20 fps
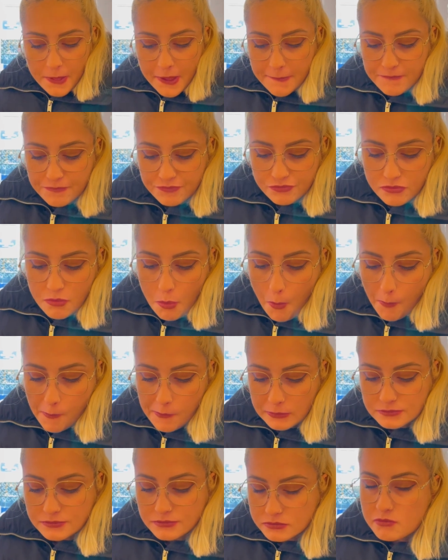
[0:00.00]
Tu t'es régalé
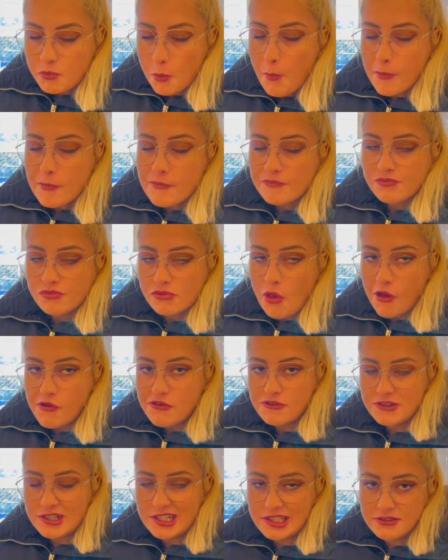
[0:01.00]
Je
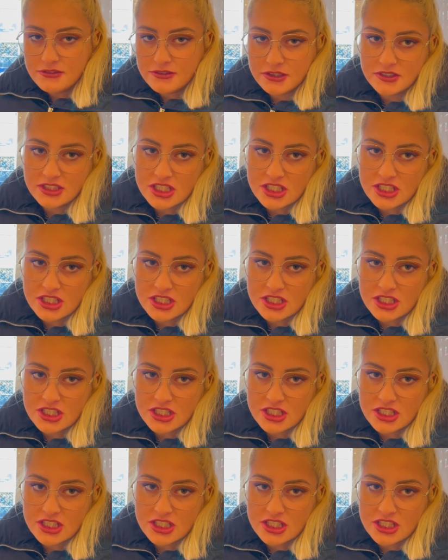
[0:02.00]
vais aller vivre en